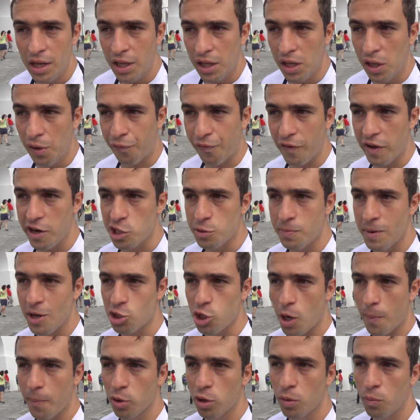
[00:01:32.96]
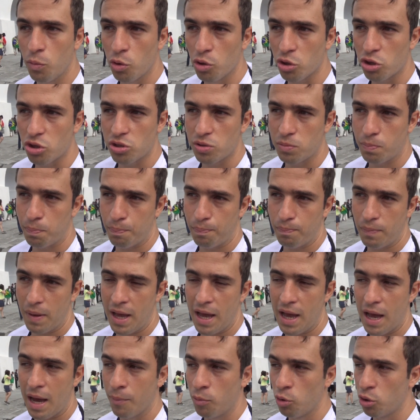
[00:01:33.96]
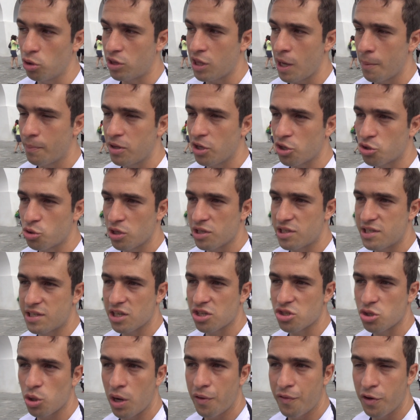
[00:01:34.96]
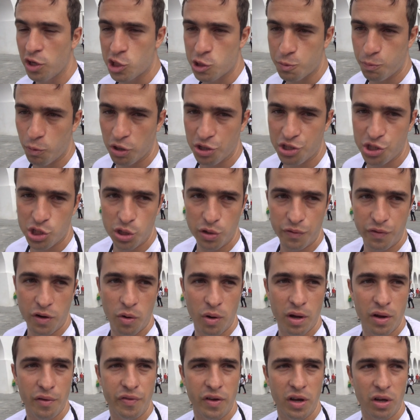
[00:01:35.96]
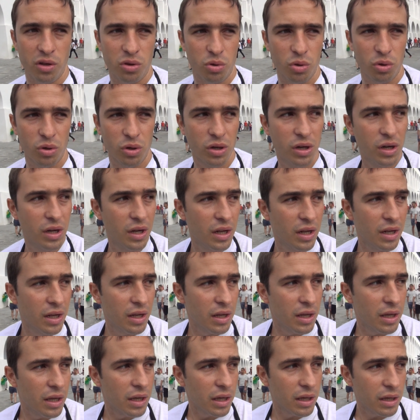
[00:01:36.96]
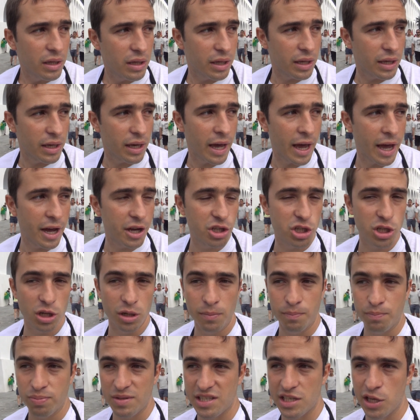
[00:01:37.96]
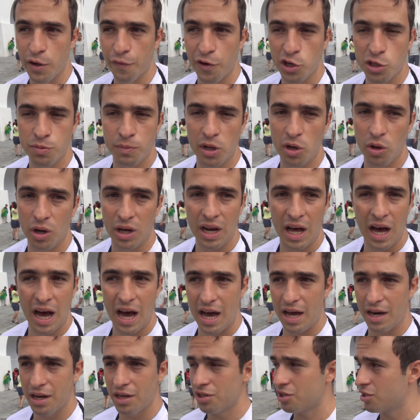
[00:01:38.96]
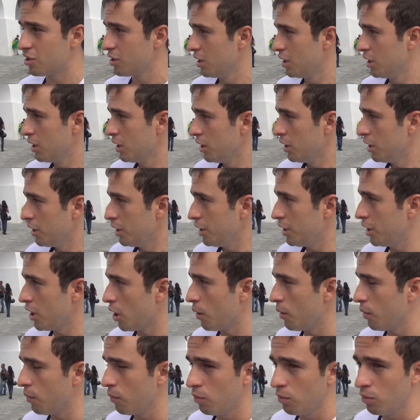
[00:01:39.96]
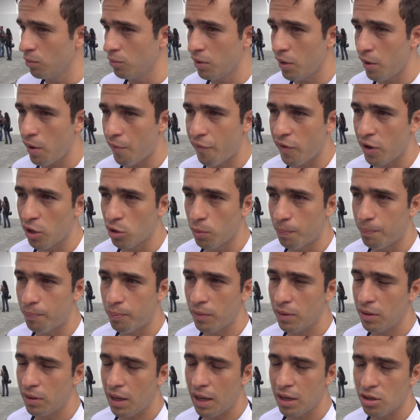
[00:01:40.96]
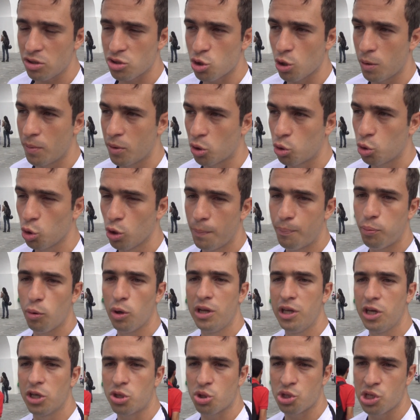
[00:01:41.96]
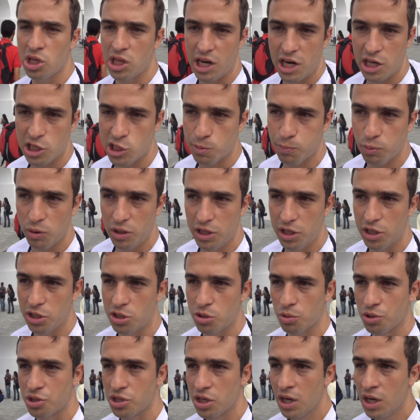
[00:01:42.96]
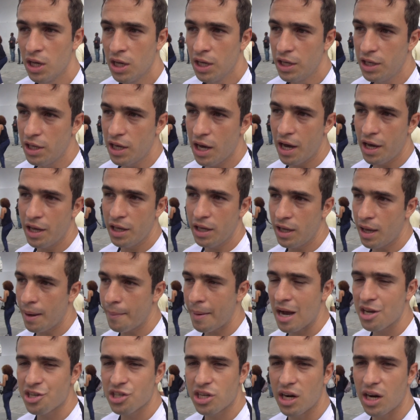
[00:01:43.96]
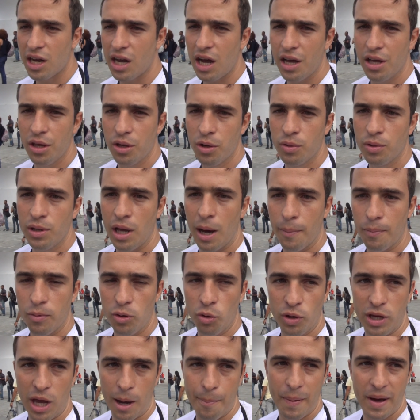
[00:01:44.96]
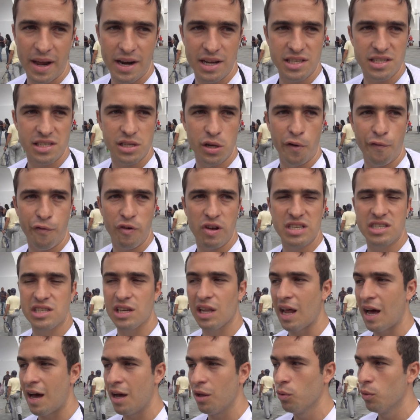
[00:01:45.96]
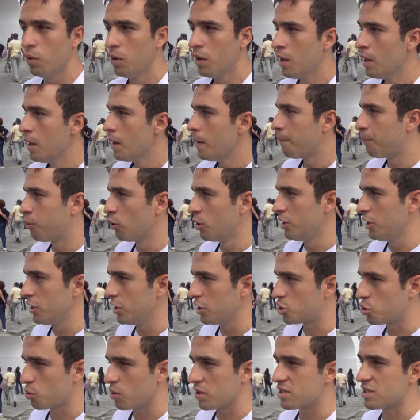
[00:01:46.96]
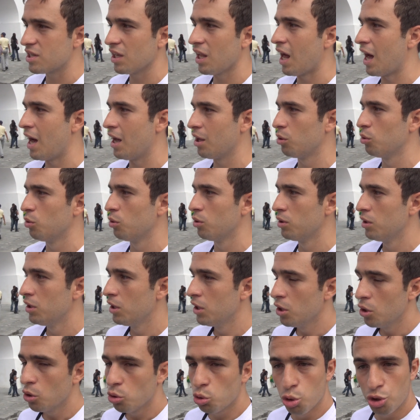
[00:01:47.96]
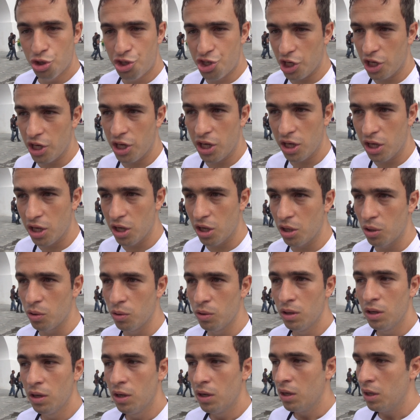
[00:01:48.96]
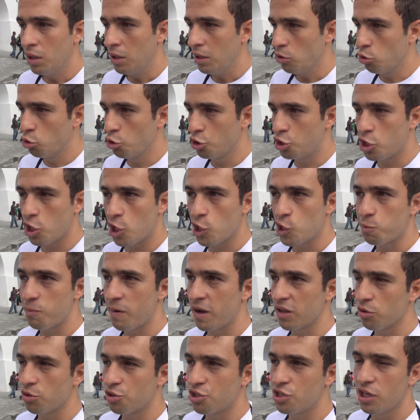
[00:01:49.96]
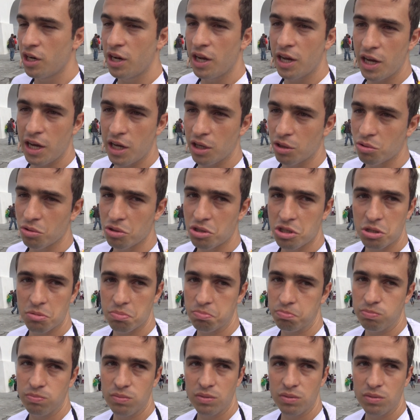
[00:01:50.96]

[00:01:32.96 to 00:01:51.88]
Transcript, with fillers: infelizmente a Copa do Mundo é, há muito tempo deixou de ser só um evento esportivo, é um evento que rende cifras milionárias e é um evento, sobretudo, político, de interesses políticos. E aí a máscara caiu e, a, e o que apareceu foi esse lado político, esse lado do dinheiro, do desrespeito aos direitos